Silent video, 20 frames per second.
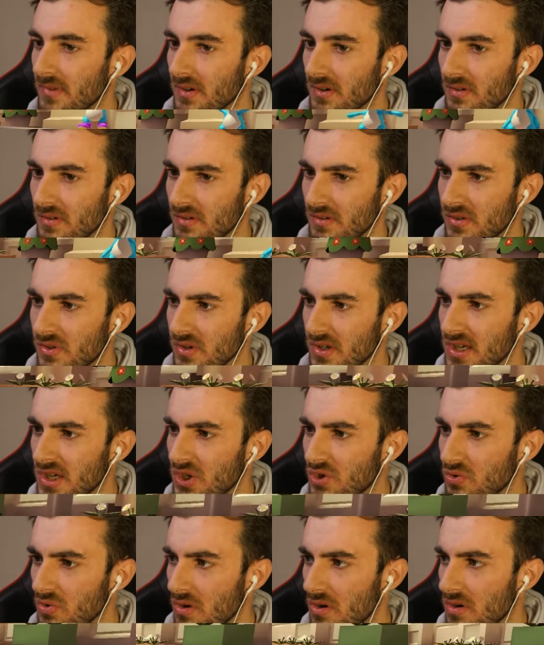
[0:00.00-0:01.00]
Euh, celui qui
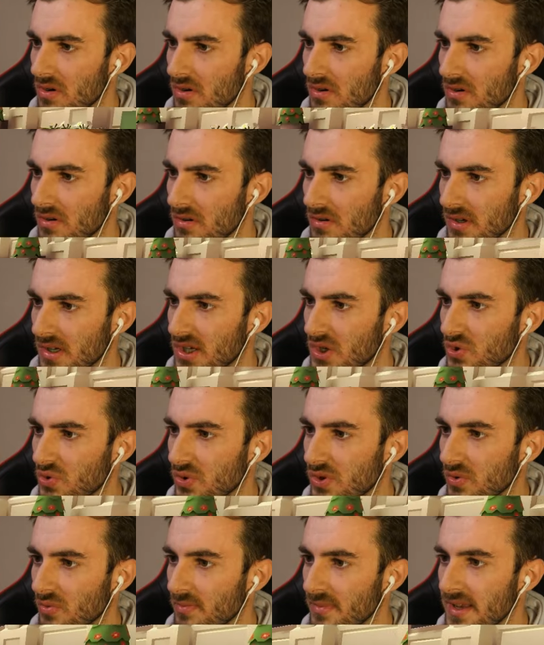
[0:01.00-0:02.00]
joue, euh, qui joue
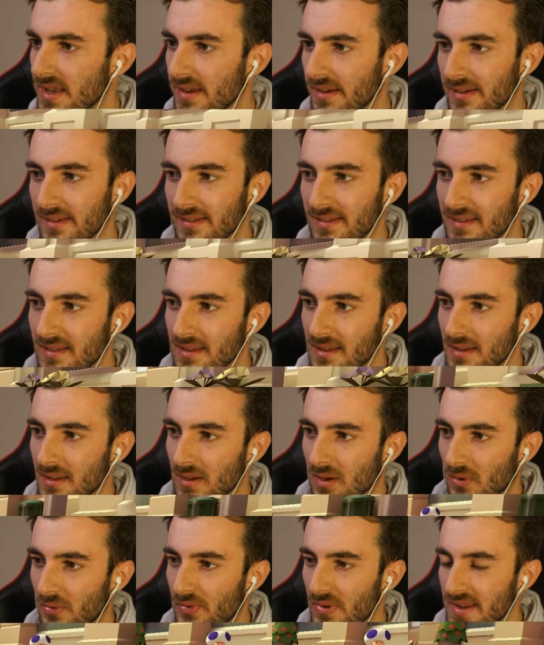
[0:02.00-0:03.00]
son mi.
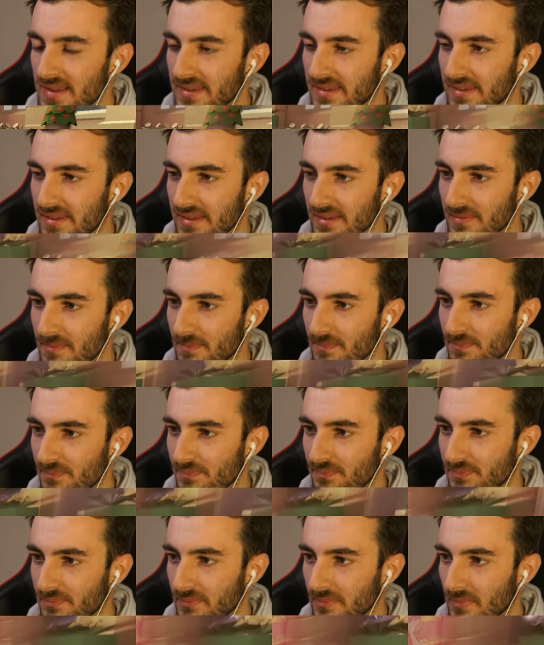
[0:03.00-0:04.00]
En fait,
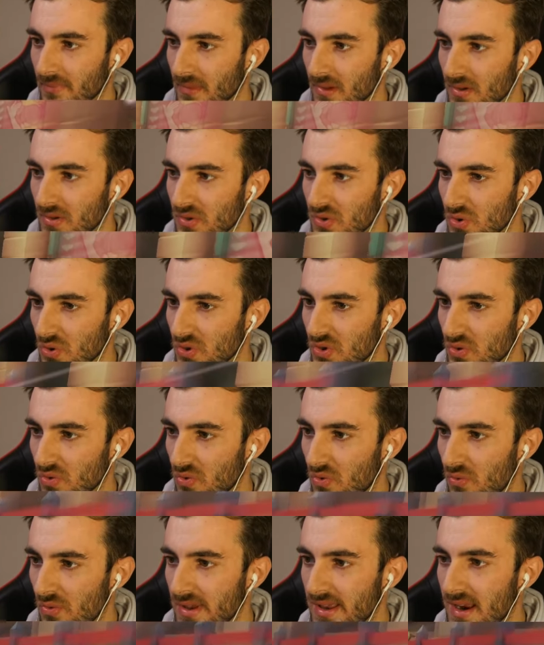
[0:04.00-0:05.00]
sur son
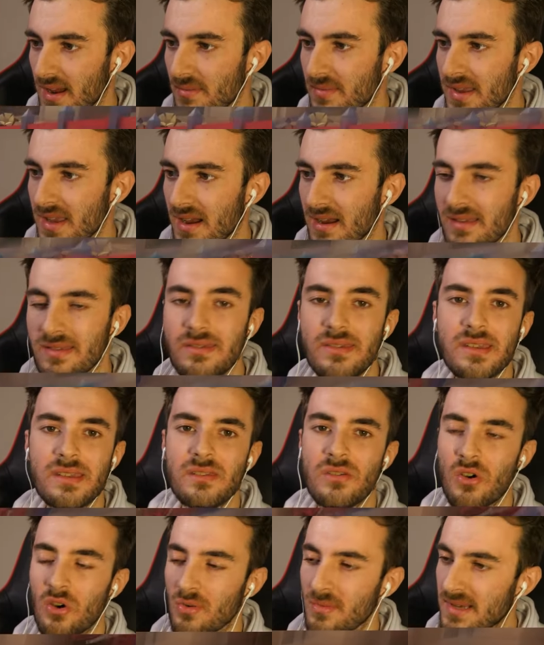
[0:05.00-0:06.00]
nom, il a mis un
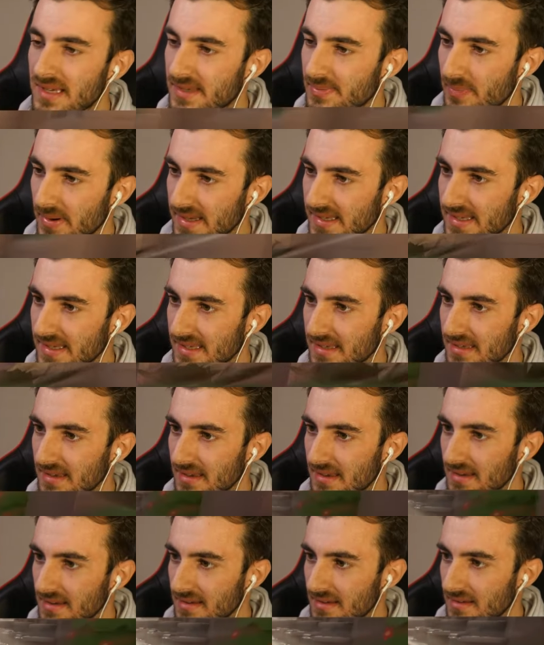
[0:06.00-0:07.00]
énorme espace.
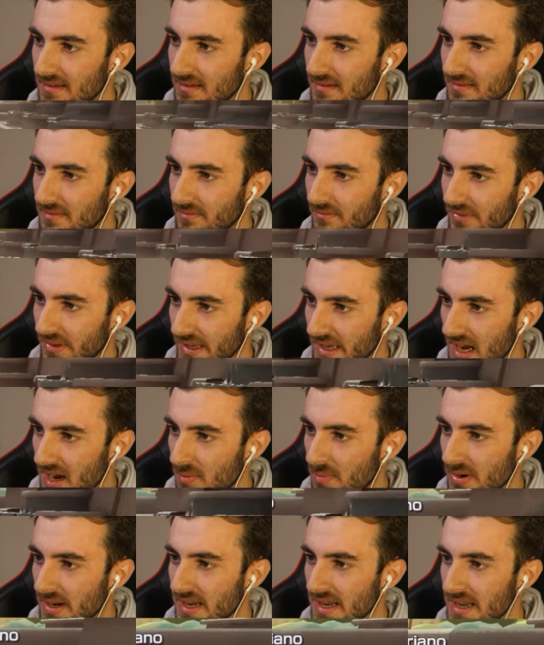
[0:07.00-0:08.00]
Et
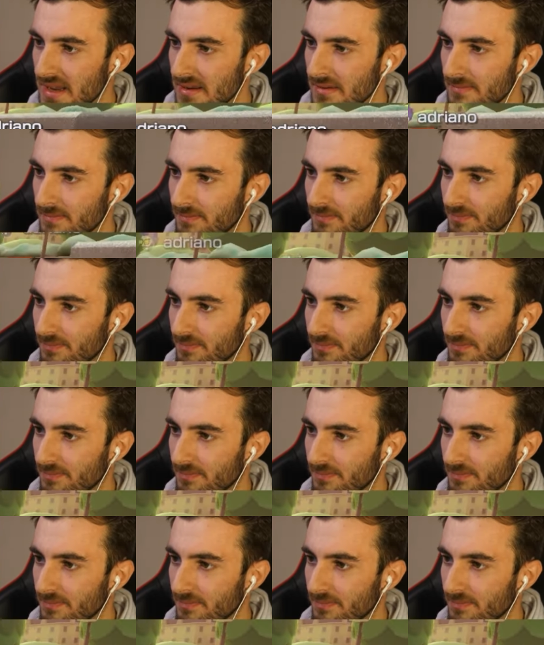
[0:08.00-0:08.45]
après...